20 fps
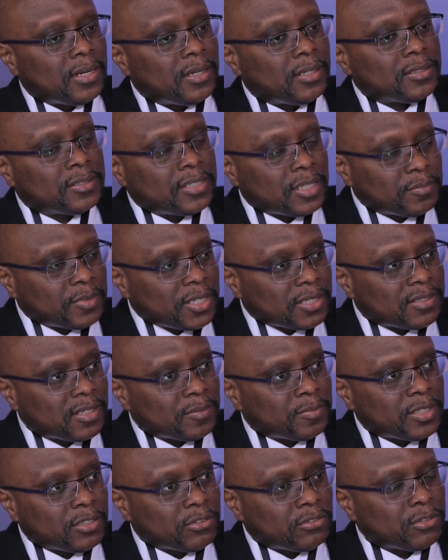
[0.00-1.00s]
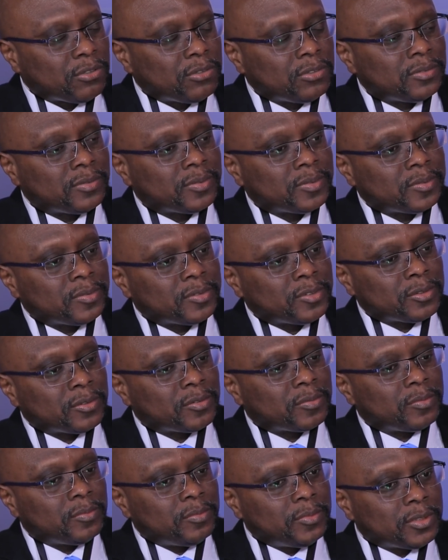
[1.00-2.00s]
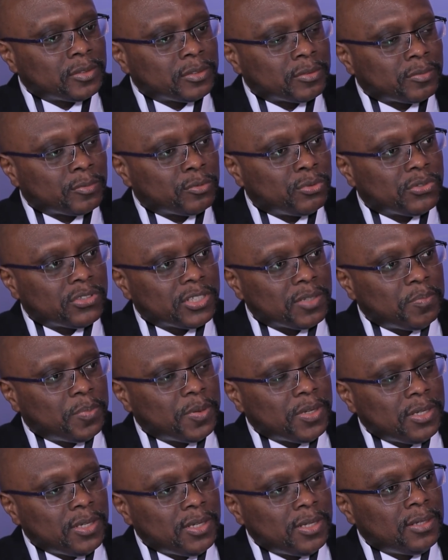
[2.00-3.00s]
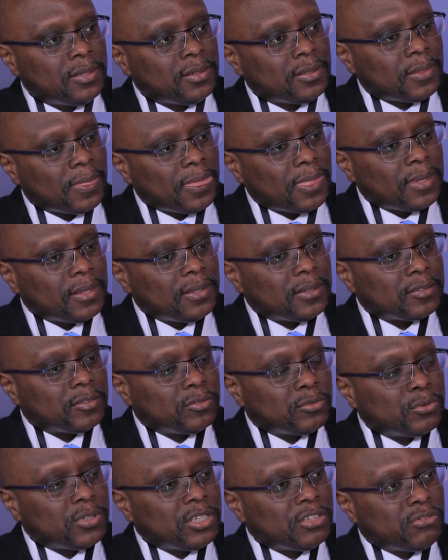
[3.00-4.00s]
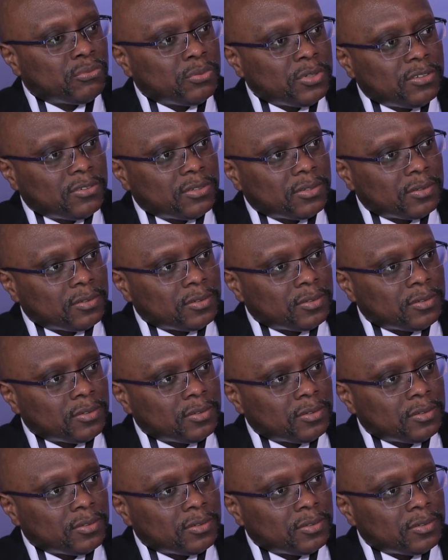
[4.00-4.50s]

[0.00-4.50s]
en termes d'acceptation. Dans, tous ces pays, tous les switches